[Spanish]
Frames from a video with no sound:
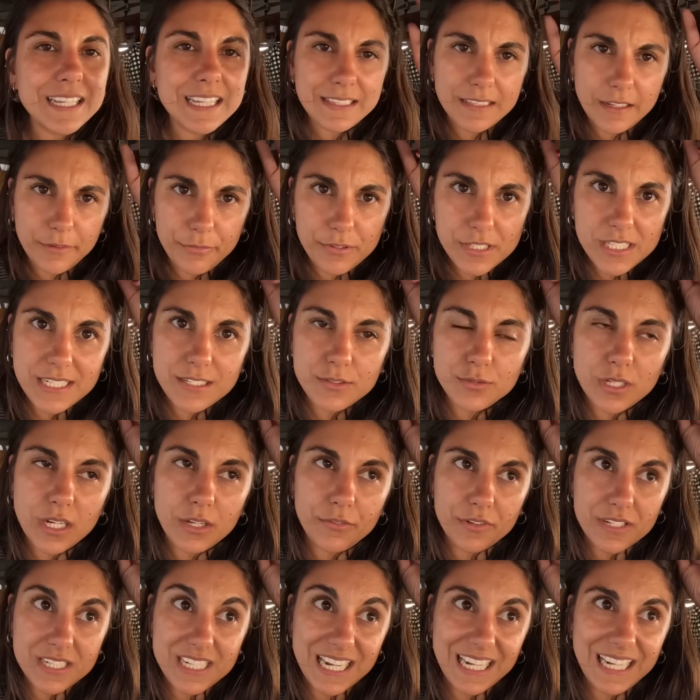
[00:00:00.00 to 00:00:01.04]
que esta falla es una
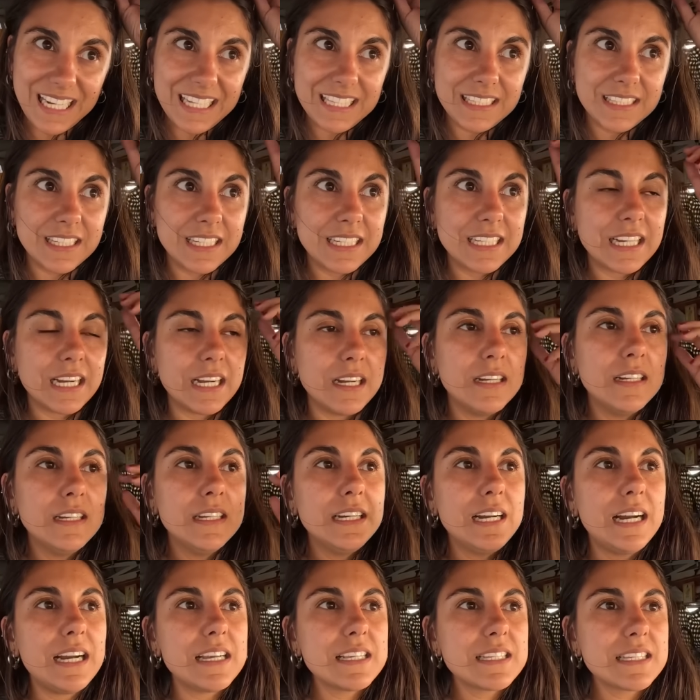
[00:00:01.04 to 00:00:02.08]
falla eléctrica.
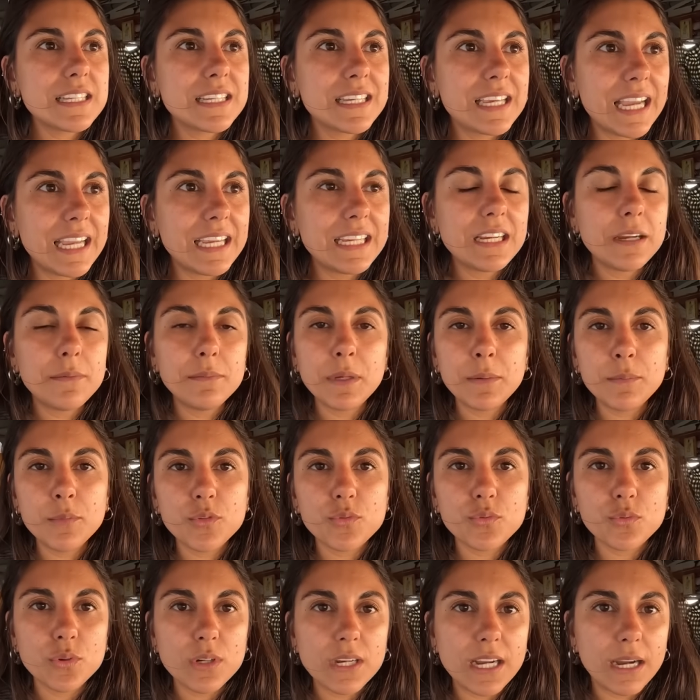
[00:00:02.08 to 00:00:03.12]
Así que ahí cambiamos un